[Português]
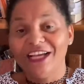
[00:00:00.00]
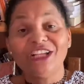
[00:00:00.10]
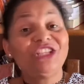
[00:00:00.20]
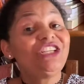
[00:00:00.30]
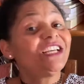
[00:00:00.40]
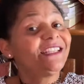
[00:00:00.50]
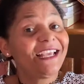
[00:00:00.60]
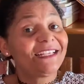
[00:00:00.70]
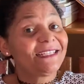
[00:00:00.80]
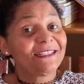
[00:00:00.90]
Dia
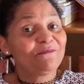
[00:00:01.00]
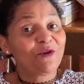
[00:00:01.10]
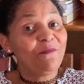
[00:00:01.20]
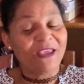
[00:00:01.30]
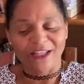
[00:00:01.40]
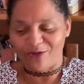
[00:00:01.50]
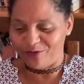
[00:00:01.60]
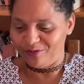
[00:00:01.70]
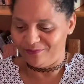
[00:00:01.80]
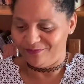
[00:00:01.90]
desses
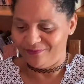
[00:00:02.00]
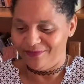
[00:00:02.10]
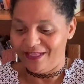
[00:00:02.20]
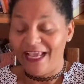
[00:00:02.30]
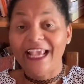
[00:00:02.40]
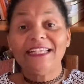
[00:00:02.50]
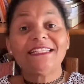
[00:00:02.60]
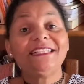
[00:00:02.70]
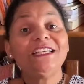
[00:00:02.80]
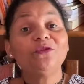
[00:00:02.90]
prometo,
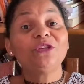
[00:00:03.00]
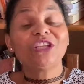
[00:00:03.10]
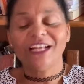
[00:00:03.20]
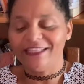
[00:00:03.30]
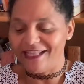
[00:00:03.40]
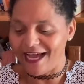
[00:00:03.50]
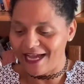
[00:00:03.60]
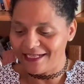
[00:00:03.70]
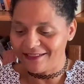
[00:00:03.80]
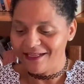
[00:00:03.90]
ensino-te a
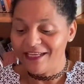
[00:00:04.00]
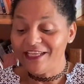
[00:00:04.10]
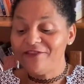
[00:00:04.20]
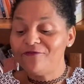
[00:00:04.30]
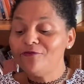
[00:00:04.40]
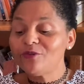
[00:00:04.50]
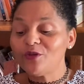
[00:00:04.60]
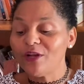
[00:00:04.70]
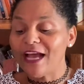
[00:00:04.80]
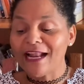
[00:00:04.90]
lidar e
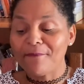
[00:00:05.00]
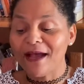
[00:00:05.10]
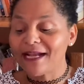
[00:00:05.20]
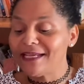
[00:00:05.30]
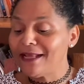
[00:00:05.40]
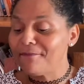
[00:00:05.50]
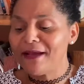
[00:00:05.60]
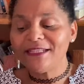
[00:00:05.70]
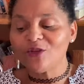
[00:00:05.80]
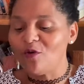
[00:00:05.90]
funcionar a máquina
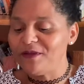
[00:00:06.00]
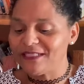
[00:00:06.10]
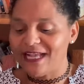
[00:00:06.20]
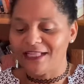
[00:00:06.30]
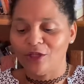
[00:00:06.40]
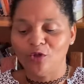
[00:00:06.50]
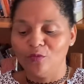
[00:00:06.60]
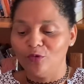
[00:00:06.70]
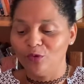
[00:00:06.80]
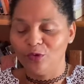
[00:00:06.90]
mais cobiçada do
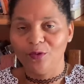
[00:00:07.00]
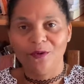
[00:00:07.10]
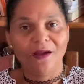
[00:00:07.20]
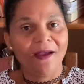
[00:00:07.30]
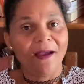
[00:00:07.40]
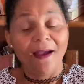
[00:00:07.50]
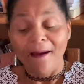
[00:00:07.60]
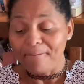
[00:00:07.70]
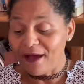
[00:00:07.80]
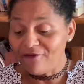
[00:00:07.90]
mundo.
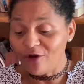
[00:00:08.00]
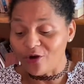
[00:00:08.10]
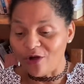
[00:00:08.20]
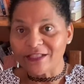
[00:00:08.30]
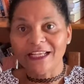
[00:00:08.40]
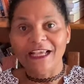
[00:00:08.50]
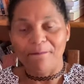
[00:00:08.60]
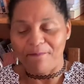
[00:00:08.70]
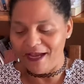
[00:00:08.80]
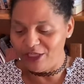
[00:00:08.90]
Pavorosa e
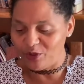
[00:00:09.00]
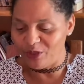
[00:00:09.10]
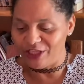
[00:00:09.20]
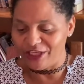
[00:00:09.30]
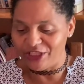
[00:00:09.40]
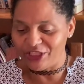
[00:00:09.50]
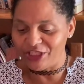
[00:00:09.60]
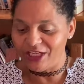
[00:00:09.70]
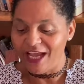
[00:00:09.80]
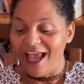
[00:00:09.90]

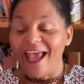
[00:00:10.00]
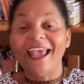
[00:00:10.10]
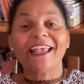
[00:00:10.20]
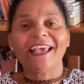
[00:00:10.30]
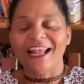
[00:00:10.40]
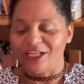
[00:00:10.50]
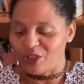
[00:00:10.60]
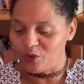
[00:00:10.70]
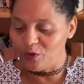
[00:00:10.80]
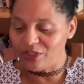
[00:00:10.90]
apaixonante, requer
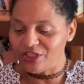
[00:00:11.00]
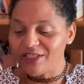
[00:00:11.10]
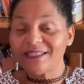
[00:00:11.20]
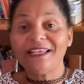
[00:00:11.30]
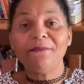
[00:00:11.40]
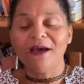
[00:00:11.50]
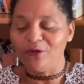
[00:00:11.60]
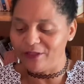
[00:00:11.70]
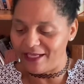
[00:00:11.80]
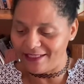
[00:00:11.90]
ajustes e
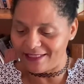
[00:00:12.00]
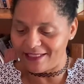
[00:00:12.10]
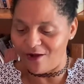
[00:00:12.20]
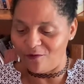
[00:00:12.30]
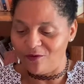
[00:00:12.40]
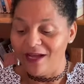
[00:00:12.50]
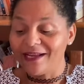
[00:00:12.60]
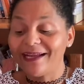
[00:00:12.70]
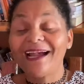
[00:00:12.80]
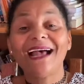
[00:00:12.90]
manutenção
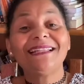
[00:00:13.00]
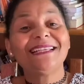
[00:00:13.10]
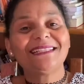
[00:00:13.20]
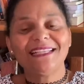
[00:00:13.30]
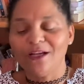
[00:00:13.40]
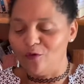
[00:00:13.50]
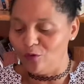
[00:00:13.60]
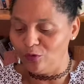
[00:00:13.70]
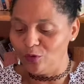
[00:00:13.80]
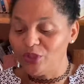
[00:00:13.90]
cada
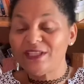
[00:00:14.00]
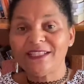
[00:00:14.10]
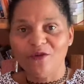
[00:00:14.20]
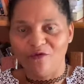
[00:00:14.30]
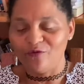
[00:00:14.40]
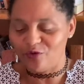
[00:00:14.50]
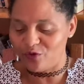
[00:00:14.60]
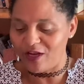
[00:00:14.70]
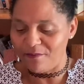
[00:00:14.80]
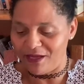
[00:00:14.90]
segundo de seu
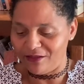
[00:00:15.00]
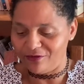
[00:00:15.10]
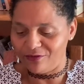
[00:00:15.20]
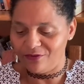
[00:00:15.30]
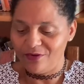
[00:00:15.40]
funcionamento.